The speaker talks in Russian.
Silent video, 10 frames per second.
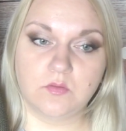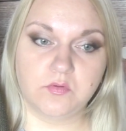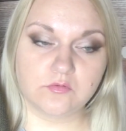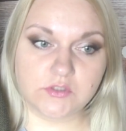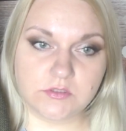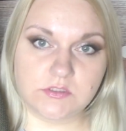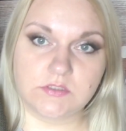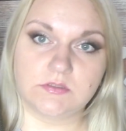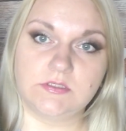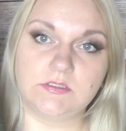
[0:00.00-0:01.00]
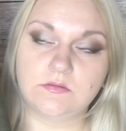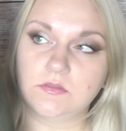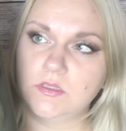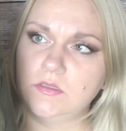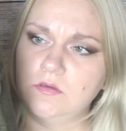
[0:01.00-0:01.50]
э, получился
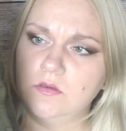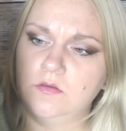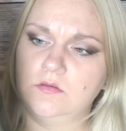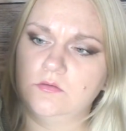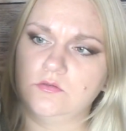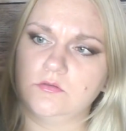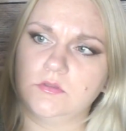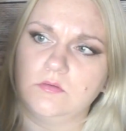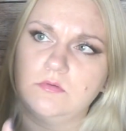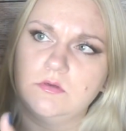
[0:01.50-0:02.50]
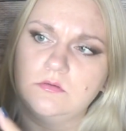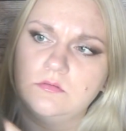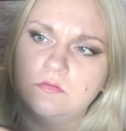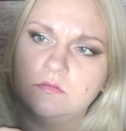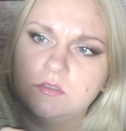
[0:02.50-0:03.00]
длинный. Что это такое?
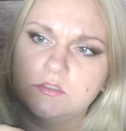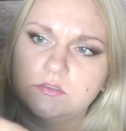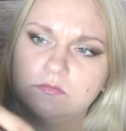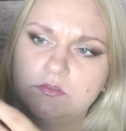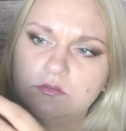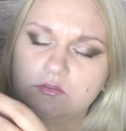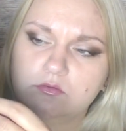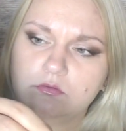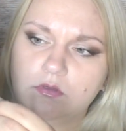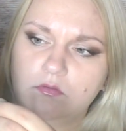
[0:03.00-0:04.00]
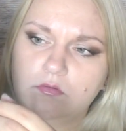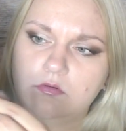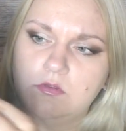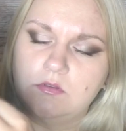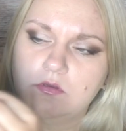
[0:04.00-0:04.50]
Я сейчас видела что-то.
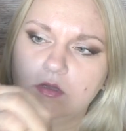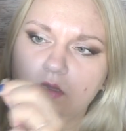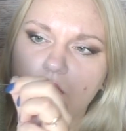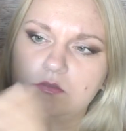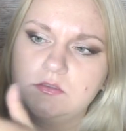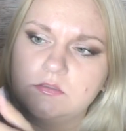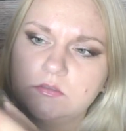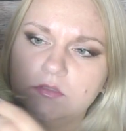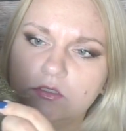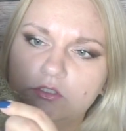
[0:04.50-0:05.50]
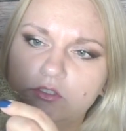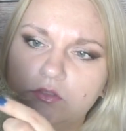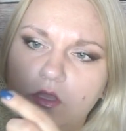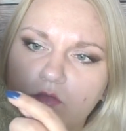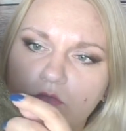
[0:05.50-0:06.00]
О, какая-то нитка
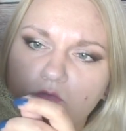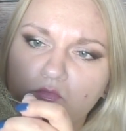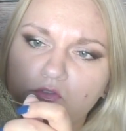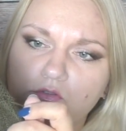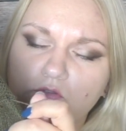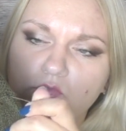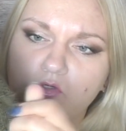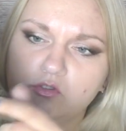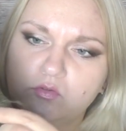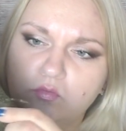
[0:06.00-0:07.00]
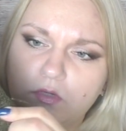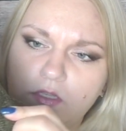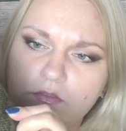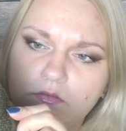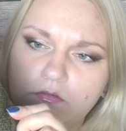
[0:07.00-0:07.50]
торчит. Но ну, я думаю, что это можно
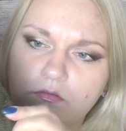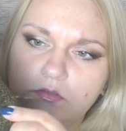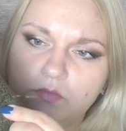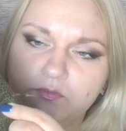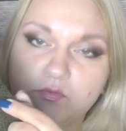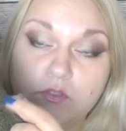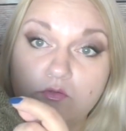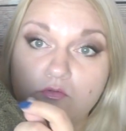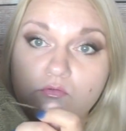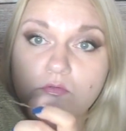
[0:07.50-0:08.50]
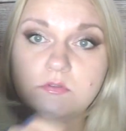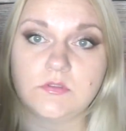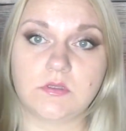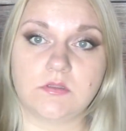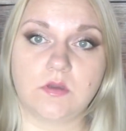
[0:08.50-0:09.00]
убрать. Я посмотрю, что
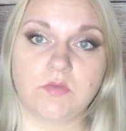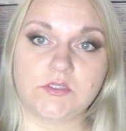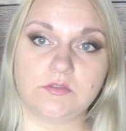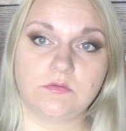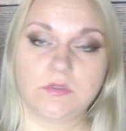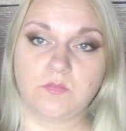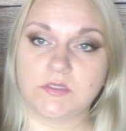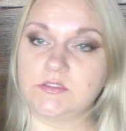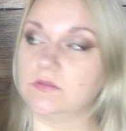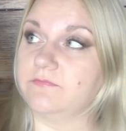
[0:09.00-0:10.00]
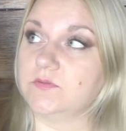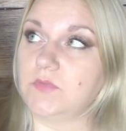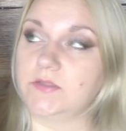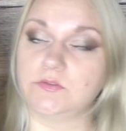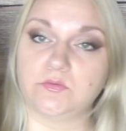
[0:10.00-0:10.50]
это. Я не, обра... не обратила
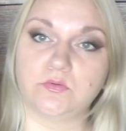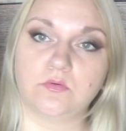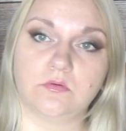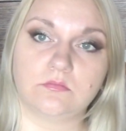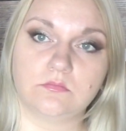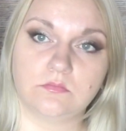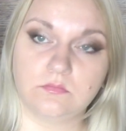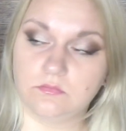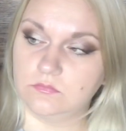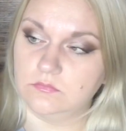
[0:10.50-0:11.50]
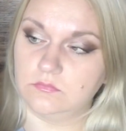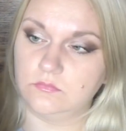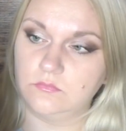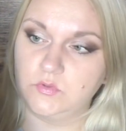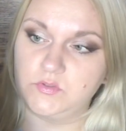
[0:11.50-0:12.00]
внимания до
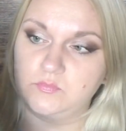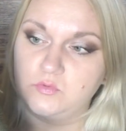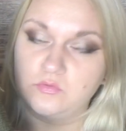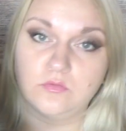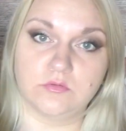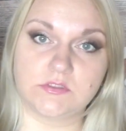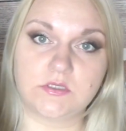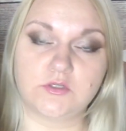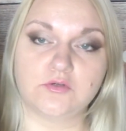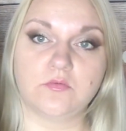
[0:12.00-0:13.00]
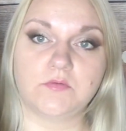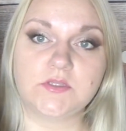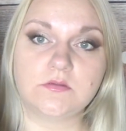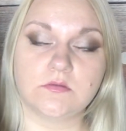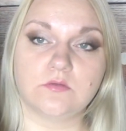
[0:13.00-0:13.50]
ну, в общем, до настоящего
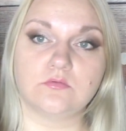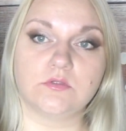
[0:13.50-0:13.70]
момента на эту